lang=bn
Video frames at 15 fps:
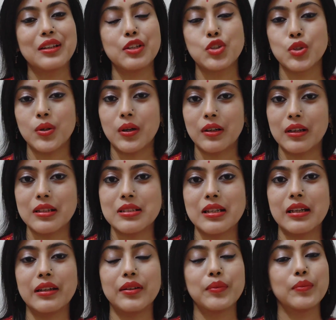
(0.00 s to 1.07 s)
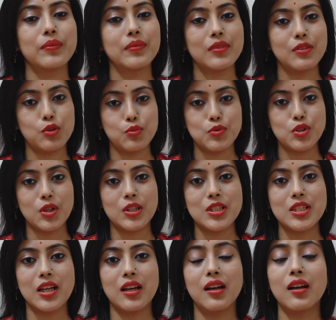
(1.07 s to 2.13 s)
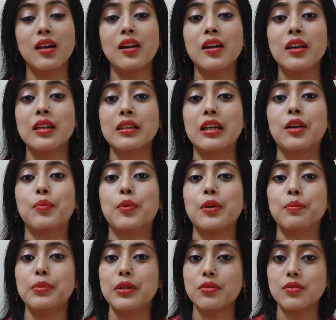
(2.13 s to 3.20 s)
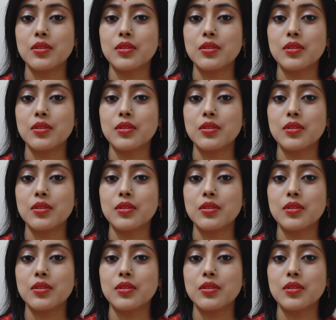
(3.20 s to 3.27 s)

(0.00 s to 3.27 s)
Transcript: কিছু করা যায় রূপচর্চা তারপরে